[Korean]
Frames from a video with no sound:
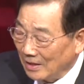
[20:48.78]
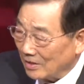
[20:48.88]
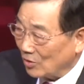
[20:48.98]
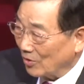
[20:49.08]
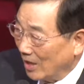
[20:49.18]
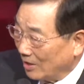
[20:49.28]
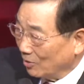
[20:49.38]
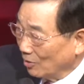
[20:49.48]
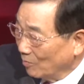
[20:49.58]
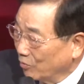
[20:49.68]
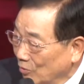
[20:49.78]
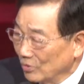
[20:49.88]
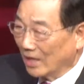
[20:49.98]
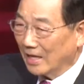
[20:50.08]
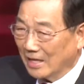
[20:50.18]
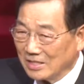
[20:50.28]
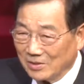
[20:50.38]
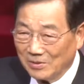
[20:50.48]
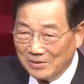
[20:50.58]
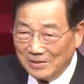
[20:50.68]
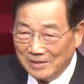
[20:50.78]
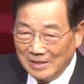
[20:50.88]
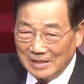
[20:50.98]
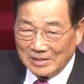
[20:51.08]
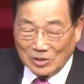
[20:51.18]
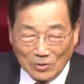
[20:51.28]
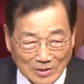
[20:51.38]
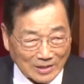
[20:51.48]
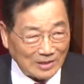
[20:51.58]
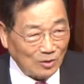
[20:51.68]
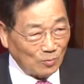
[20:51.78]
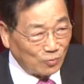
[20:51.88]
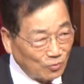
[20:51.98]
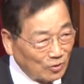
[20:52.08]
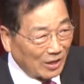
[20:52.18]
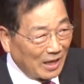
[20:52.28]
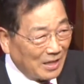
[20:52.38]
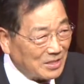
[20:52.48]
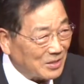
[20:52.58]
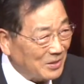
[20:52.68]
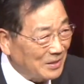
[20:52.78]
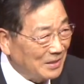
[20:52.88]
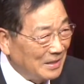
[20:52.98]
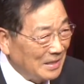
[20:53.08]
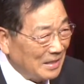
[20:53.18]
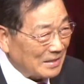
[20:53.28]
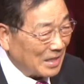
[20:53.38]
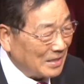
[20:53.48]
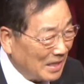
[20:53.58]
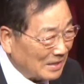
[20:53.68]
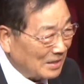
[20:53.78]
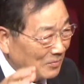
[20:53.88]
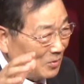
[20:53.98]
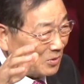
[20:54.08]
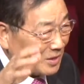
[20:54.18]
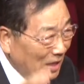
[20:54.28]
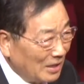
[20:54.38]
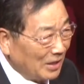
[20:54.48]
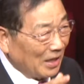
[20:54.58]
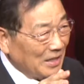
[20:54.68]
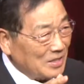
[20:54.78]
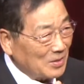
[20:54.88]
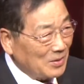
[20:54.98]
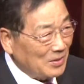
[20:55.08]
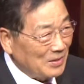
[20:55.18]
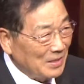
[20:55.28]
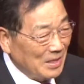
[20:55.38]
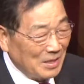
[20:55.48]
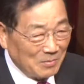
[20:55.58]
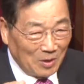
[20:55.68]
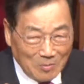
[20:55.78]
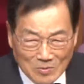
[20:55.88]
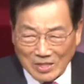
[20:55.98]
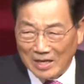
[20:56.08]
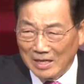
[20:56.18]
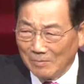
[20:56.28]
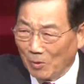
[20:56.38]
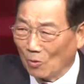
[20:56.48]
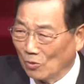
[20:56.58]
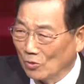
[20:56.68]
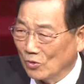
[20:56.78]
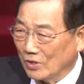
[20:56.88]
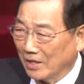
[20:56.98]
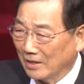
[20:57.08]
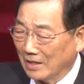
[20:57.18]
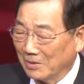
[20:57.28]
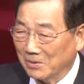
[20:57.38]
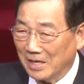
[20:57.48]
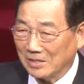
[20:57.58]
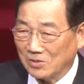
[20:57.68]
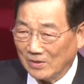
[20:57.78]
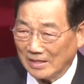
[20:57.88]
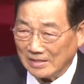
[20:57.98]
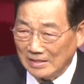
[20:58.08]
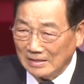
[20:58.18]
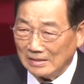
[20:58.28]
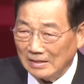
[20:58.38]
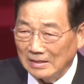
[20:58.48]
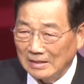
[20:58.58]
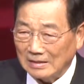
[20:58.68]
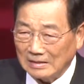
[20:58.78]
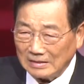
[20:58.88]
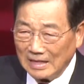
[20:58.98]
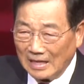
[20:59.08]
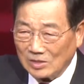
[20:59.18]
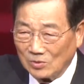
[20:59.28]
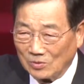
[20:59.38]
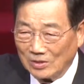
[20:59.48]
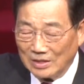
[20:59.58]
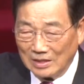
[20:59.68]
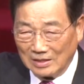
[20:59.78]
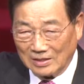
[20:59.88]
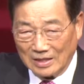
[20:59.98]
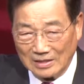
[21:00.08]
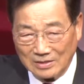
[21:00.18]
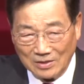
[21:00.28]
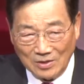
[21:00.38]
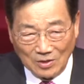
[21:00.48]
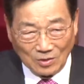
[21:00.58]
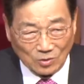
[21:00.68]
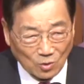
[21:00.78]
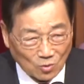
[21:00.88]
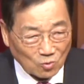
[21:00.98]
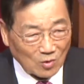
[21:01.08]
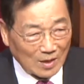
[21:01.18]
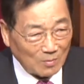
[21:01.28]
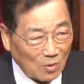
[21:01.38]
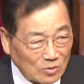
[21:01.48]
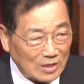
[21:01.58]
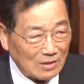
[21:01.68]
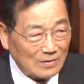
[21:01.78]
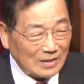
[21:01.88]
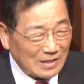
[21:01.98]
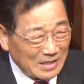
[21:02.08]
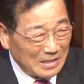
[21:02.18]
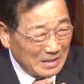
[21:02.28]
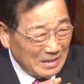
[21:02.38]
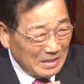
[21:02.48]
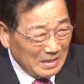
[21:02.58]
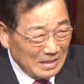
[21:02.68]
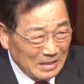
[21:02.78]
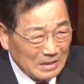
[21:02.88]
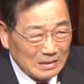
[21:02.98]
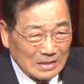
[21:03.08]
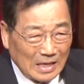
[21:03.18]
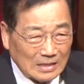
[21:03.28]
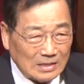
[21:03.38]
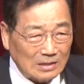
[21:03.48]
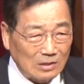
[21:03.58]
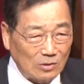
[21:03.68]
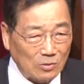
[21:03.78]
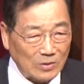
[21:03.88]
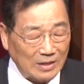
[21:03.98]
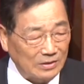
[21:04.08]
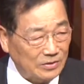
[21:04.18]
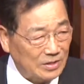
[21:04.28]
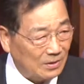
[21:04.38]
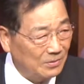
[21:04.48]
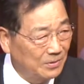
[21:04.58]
주일학교도 부흥하게 하시고 성가대도 부흥되게 하시고 찬양팀도 잘 되게 하시고 범사에 복을 주시겠다고 약속하신 그 약속들이 일어나서 교구와 목장과 다 양떼들로 가득 차고